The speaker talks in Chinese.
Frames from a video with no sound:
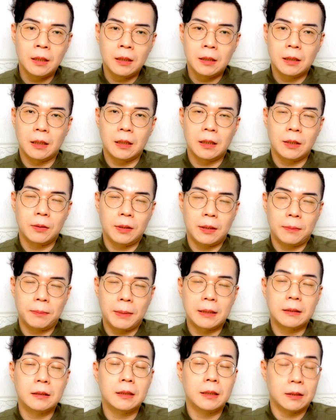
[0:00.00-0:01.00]
你的另外一
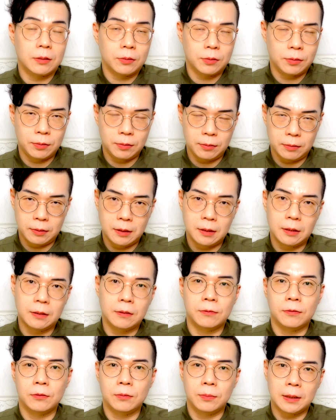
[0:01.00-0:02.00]
半情绪起
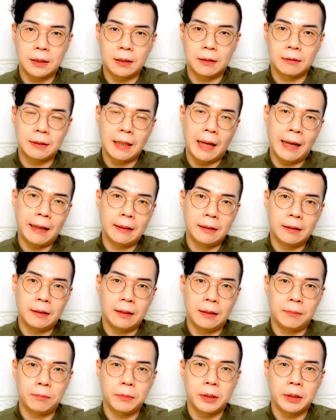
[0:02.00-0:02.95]
伏比较大一点，